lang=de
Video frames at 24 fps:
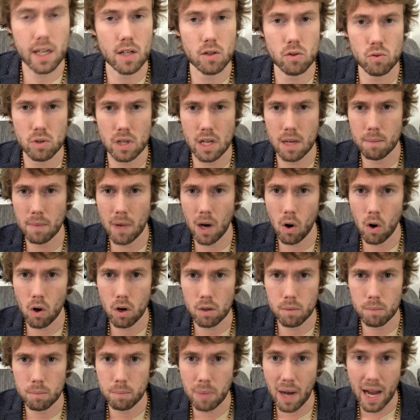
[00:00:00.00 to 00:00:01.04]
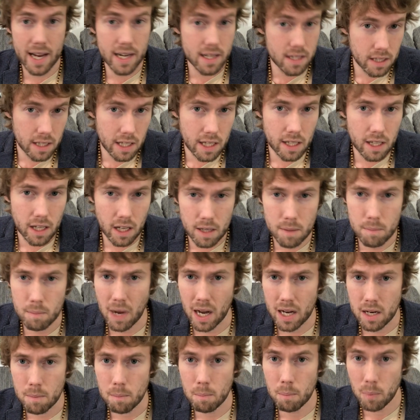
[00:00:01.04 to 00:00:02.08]
kannst du eben auch Beiträge in
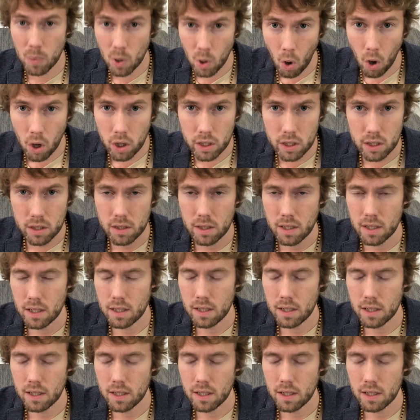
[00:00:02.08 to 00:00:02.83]
meinem Blog